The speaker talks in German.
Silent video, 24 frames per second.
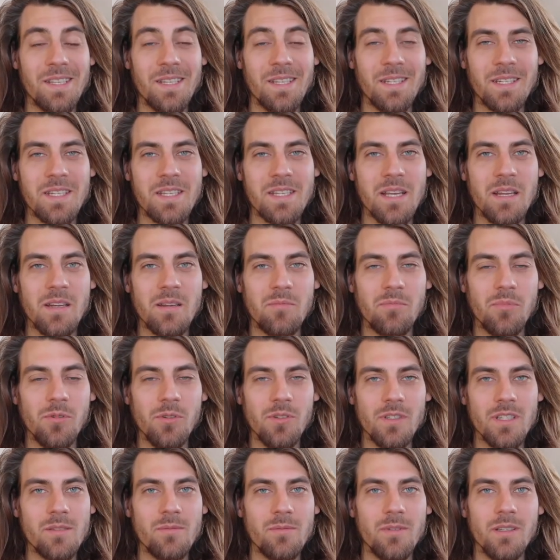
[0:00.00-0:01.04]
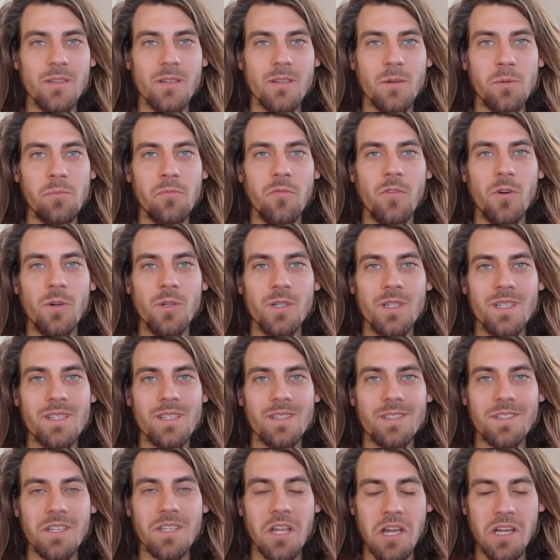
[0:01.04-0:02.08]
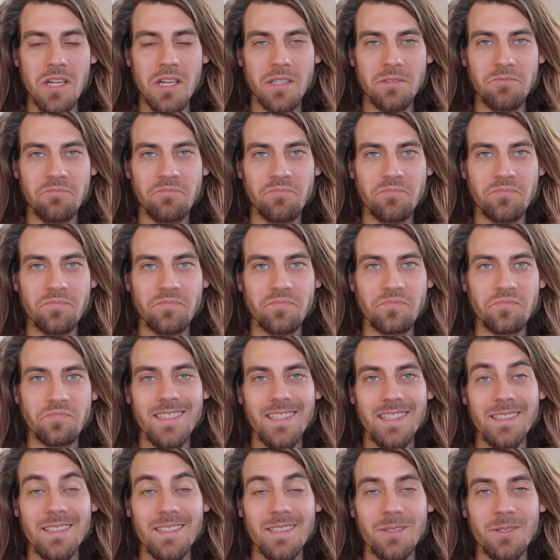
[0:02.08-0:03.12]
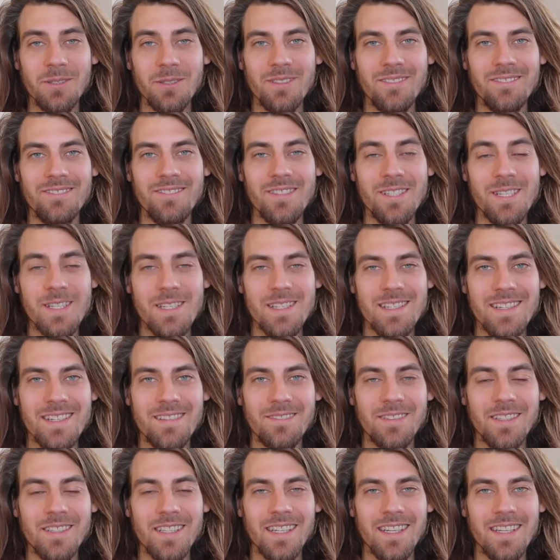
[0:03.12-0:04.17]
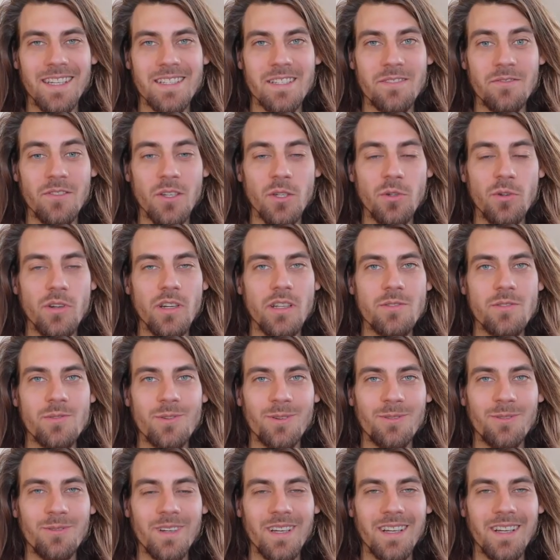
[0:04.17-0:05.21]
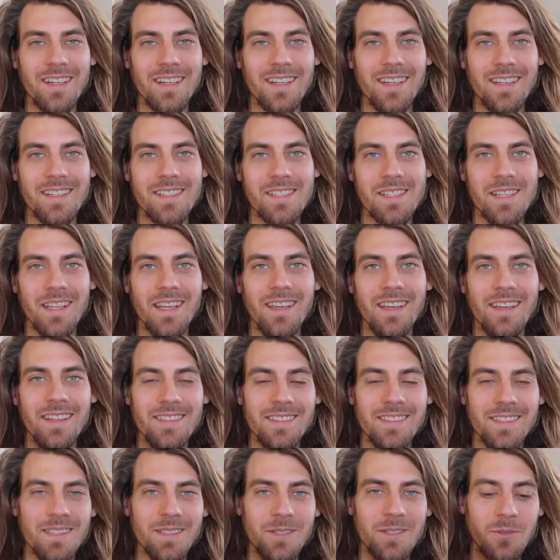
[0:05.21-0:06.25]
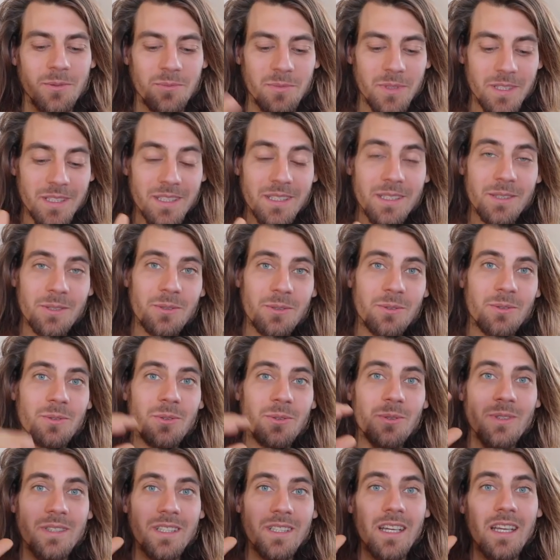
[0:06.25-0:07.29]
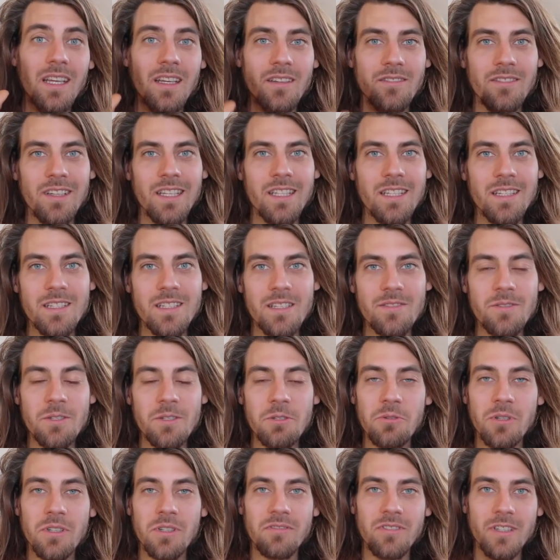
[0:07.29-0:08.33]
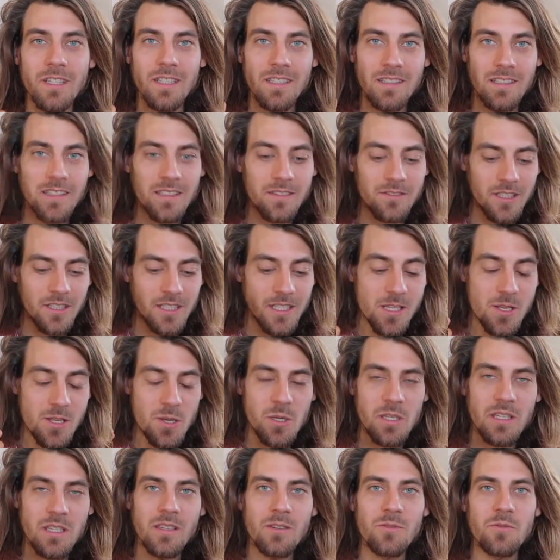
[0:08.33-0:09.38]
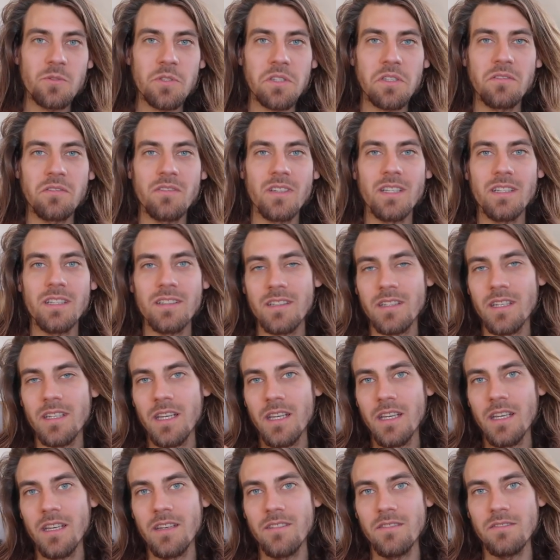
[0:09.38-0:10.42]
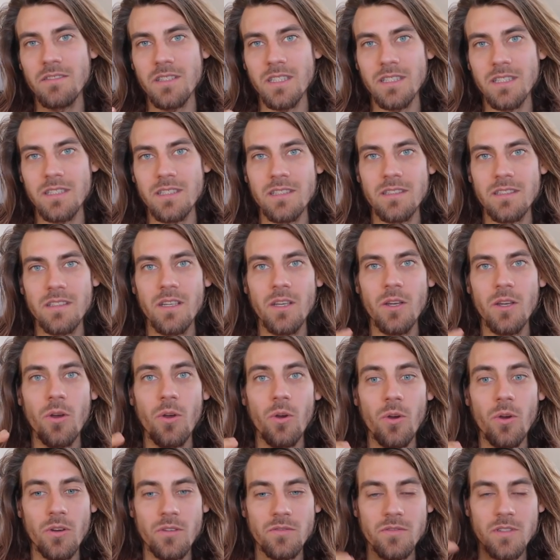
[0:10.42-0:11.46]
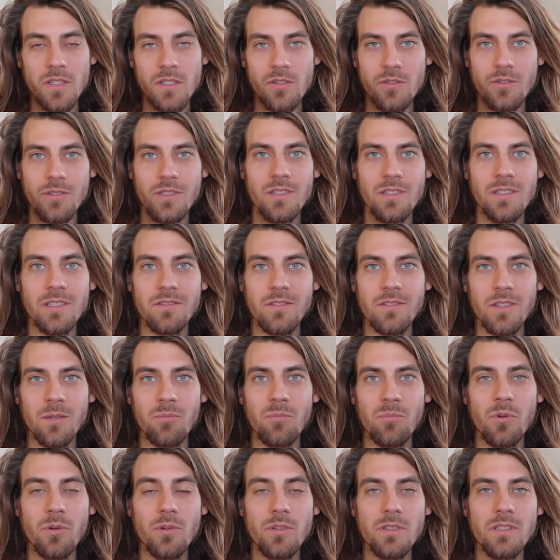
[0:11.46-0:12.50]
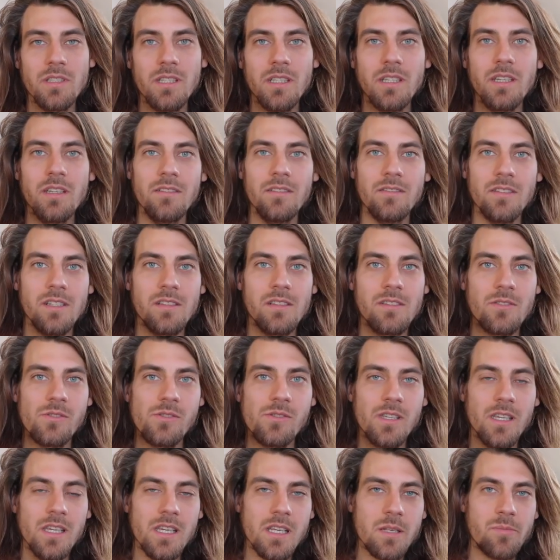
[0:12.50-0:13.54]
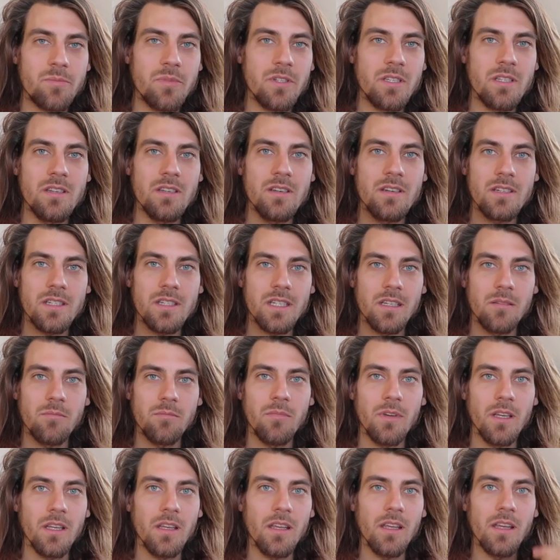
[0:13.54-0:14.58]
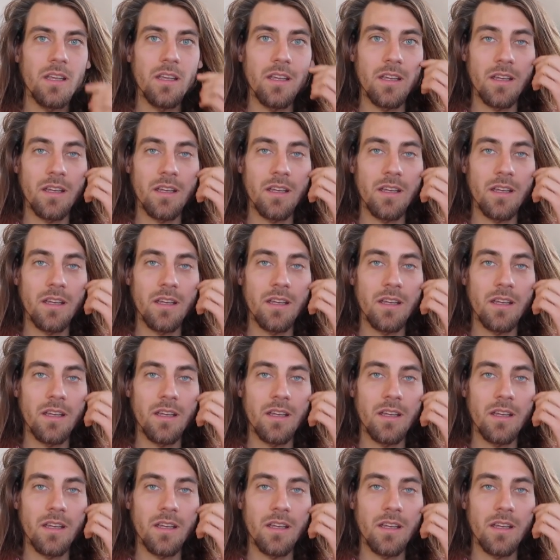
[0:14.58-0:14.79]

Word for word: ist ein interessanter Punkt, deswegen wollte ich es teilen. Dich auch Wissen erfahren lassen. Wenn du dazu noch Fragen hast, dann kommentier unten drunter. Wenn dir das Video gefallen hat, wenn dir solche Infos gefallen hat, wenn dich öfter solche tieferen Punkte, was solche expliziten Themen